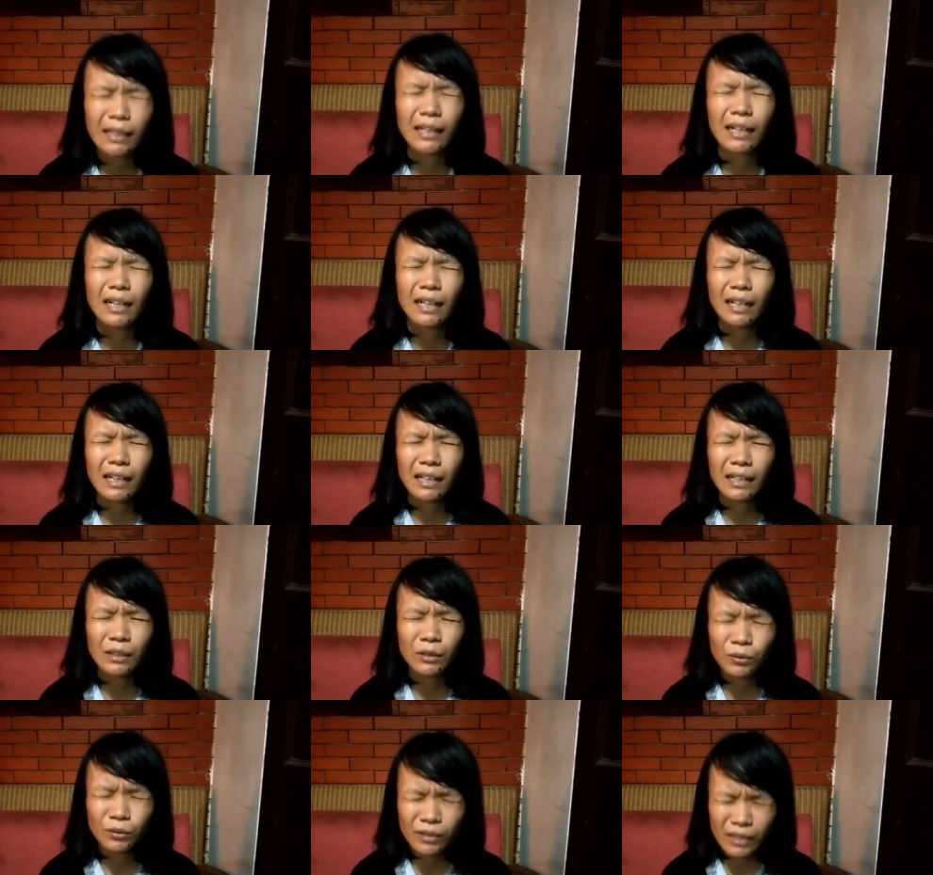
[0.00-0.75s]
uh,
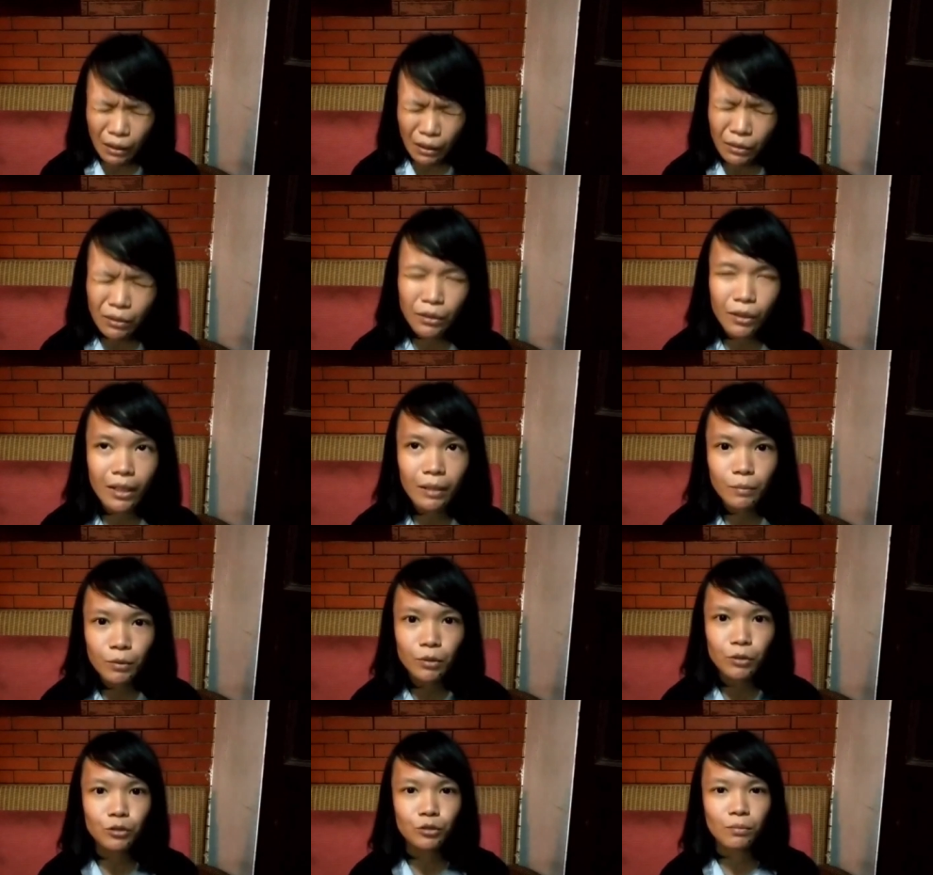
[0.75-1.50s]
tahun
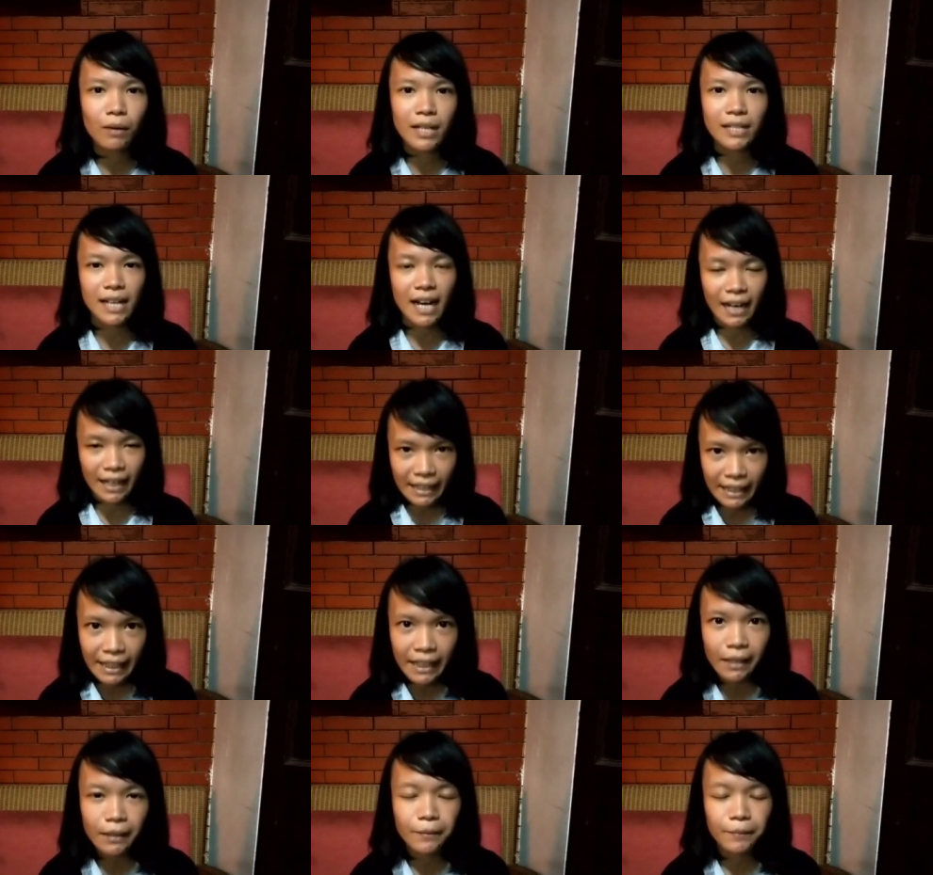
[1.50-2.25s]
2017
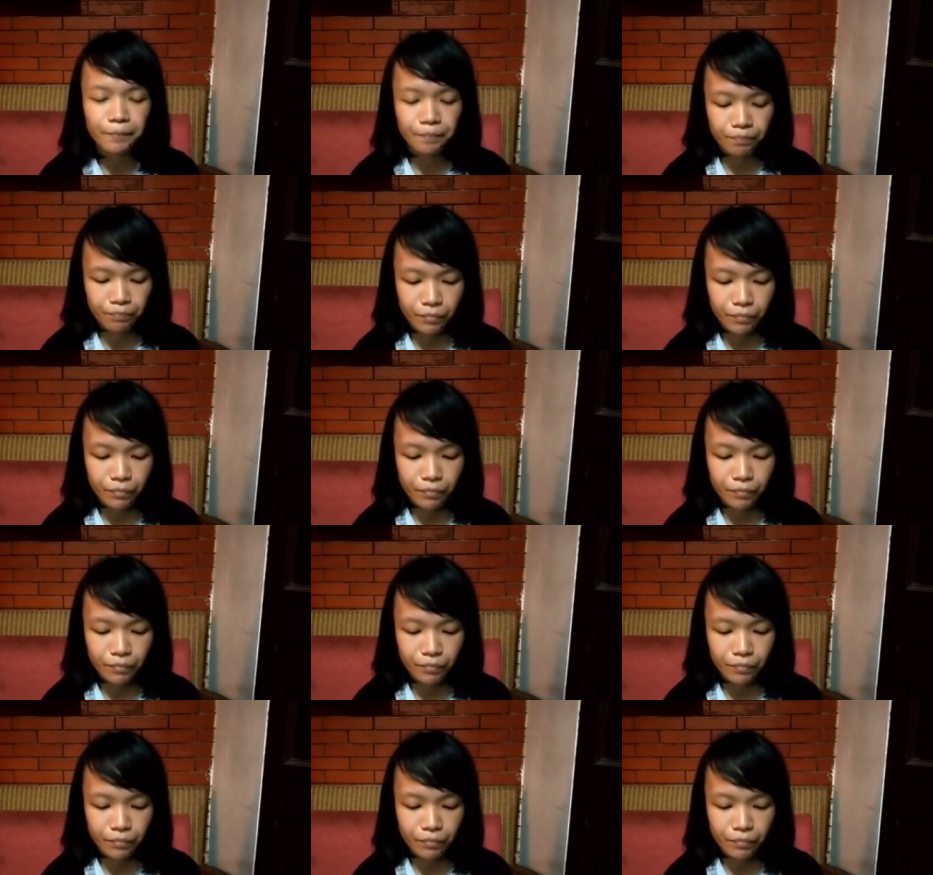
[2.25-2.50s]
akhir.